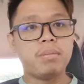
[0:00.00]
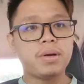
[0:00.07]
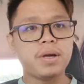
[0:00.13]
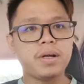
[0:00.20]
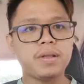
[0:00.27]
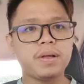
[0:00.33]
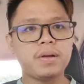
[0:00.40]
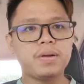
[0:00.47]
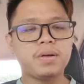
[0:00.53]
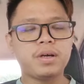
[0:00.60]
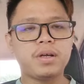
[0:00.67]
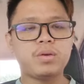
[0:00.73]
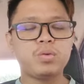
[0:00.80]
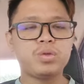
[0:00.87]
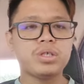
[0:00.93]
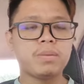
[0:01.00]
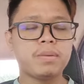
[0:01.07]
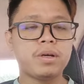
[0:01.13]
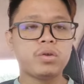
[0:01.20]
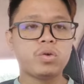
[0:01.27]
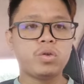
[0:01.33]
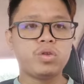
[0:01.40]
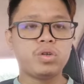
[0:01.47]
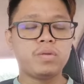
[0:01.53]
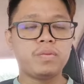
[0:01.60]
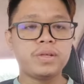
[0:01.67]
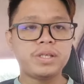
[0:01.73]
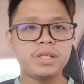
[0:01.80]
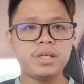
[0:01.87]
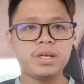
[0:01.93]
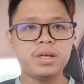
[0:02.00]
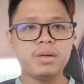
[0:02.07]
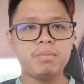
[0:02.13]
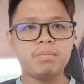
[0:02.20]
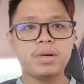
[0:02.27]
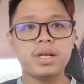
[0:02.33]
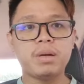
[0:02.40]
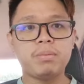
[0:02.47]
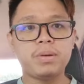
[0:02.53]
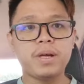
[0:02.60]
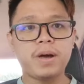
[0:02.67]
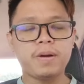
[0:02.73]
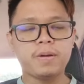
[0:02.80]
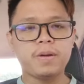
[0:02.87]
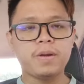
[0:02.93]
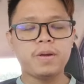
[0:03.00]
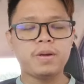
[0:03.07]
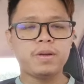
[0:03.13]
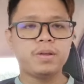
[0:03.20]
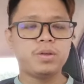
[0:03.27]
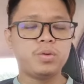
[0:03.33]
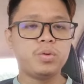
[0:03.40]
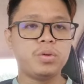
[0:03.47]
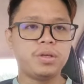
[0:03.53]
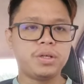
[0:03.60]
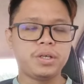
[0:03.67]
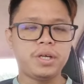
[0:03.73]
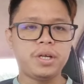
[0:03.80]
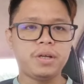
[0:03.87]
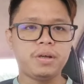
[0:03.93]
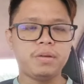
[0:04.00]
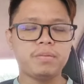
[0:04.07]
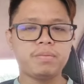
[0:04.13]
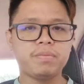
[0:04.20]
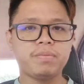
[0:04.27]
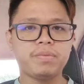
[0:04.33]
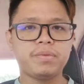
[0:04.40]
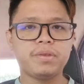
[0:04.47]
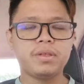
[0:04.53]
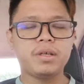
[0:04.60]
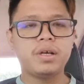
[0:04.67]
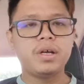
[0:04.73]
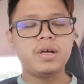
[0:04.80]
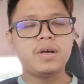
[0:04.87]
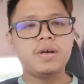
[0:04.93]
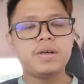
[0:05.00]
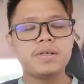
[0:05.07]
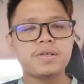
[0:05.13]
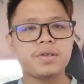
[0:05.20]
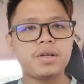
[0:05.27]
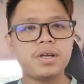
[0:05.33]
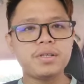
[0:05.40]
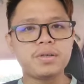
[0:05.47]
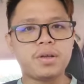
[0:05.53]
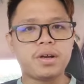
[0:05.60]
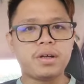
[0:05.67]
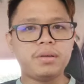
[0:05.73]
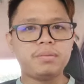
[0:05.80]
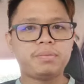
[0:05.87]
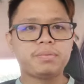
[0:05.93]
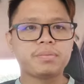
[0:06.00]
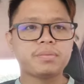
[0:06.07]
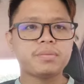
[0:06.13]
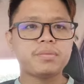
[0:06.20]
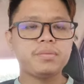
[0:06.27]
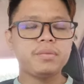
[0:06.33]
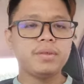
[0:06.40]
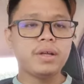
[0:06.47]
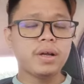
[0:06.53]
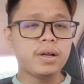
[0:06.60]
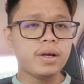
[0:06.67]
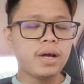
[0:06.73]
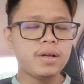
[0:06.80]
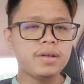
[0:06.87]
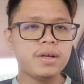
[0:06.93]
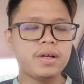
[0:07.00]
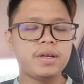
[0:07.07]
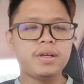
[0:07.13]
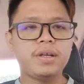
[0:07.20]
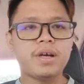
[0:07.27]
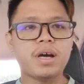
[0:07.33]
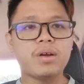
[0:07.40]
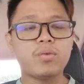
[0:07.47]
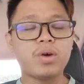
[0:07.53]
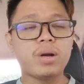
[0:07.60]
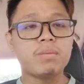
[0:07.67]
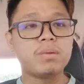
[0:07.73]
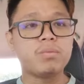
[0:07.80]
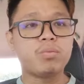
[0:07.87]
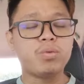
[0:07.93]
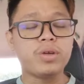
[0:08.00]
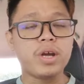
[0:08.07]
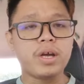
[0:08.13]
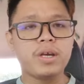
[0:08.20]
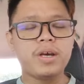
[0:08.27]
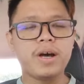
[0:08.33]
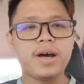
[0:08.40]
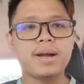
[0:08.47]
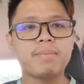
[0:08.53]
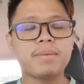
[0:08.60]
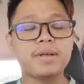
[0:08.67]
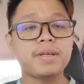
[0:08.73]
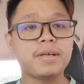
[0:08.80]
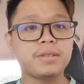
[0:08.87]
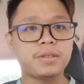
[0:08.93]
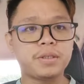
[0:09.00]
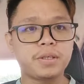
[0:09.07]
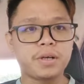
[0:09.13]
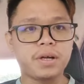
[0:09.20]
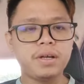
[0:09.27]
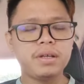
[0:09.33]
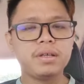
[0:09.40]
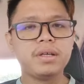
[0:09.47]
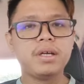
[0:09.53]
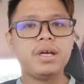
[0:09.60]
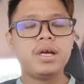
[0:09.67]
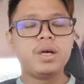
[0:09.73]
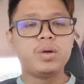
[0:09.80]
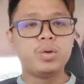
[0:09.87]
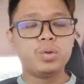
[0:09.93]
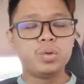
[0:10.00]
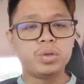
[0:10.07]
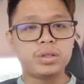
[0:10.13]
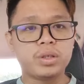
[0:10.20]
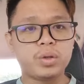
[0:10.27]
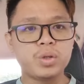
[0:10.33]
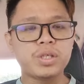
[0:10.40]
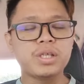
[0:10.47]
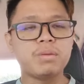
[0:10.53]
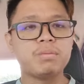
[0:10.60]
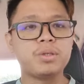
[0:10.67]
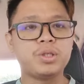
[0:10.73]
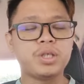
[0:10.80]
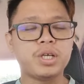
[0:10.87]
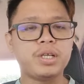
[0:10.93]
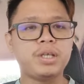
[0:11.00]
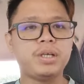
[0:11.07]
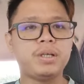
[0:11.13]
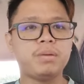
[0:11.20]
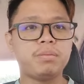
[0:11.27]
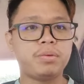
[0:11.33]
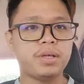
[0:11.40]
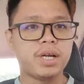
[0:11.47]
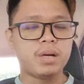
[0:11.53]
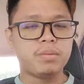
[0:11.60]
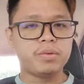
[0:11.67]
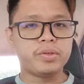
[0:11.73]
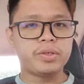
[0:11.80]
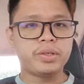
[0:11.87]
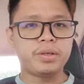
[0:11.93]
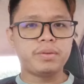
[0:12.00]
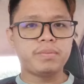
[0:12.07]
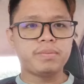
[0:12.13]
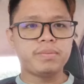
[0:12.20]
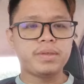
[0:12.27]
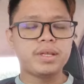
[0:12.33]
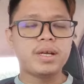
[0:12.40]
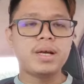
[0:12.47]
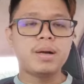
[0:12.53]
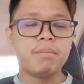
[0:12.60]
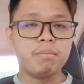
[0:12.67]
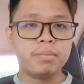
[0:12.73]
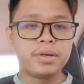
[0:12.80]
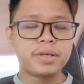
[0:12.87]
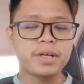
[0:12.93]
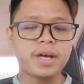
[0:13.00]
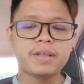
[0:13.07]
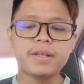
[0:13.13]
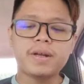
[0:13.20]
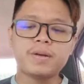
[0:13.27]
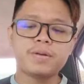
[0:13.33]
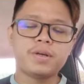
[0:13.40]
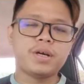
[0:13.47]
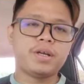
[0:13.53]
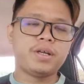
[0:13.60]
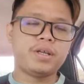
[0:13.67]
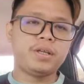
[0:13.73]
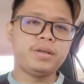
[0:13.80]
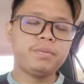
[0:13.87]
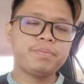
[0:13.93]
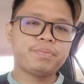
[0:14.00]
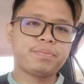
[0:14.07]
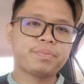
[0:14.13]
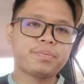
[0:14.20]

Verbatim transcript: berkaitan dengan ucapan kontroversinya pada PRK Dundegiri. Saudara-saudara, adakah dengan ini Anwar mempunyai harapan yang cerah untuk terus menjadi Perdana Menteri? Berkaitan dengan ini,